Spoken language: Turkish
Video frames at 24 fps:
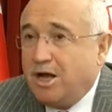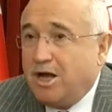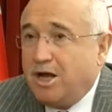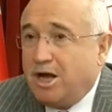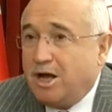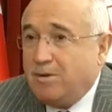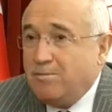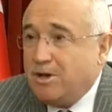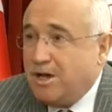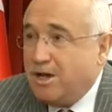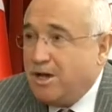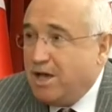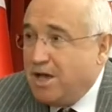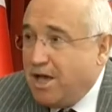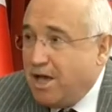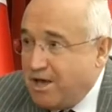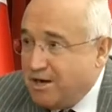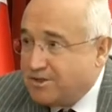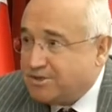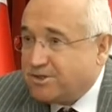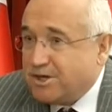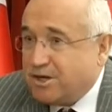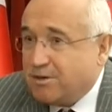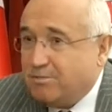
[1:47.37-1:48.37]
Ama her
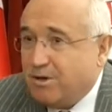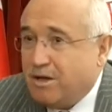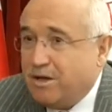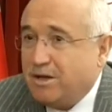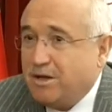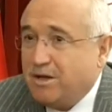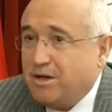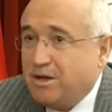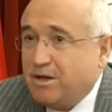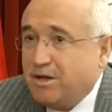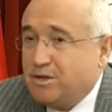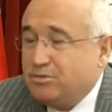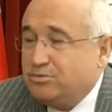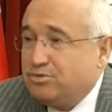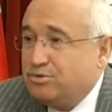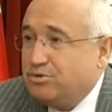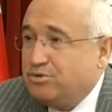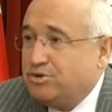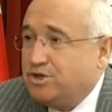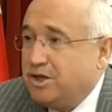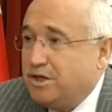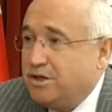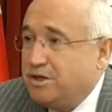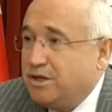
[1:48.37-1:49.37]
sabah
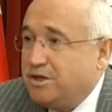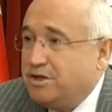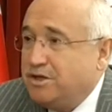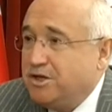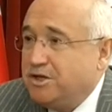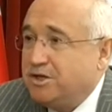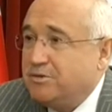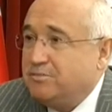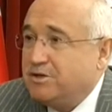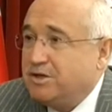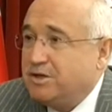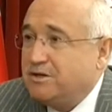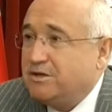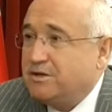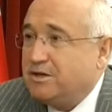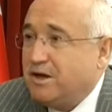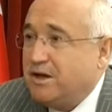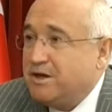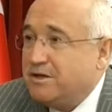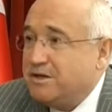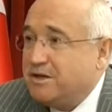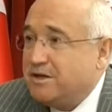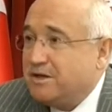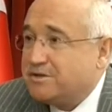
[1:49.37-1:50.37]
Türkiye'de yeni bir
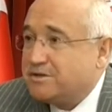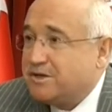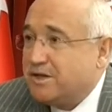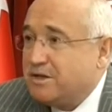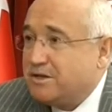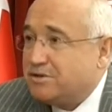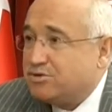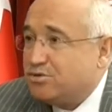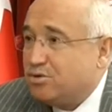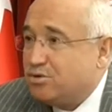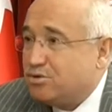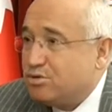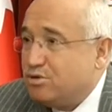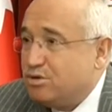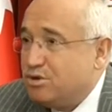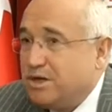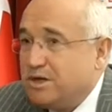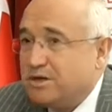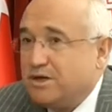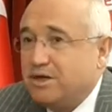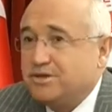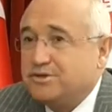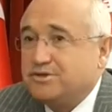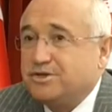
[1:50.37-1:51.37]
anayasal sorunla
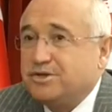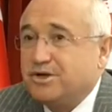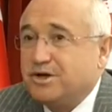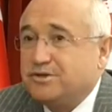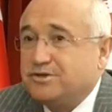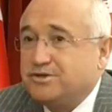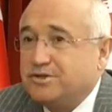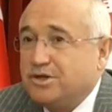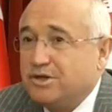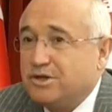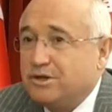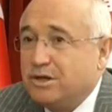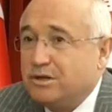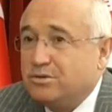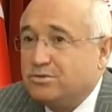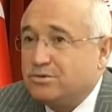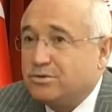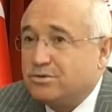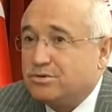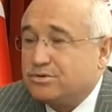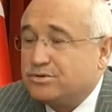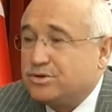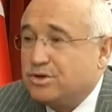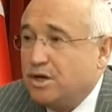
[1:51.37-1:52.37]
karşı karşıya
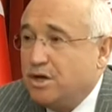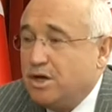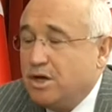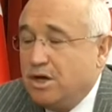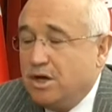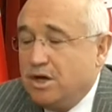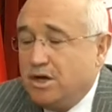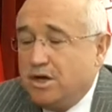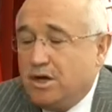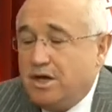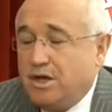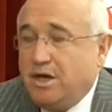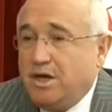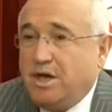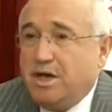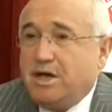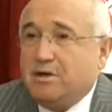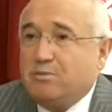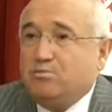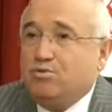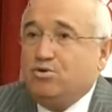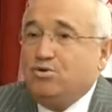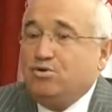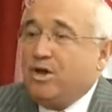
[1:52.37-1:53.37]
kalıyoruz. Eğer
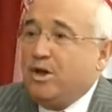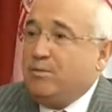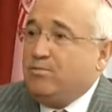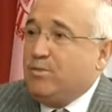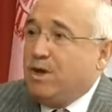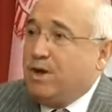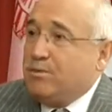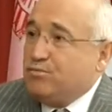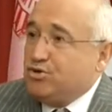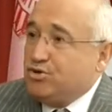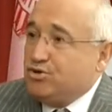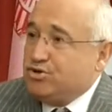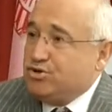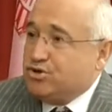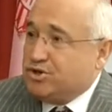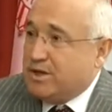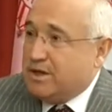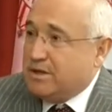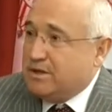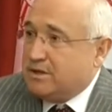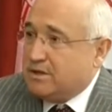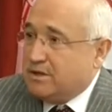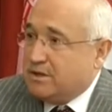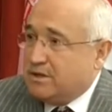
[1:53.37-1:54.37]
bu kadar memnun isek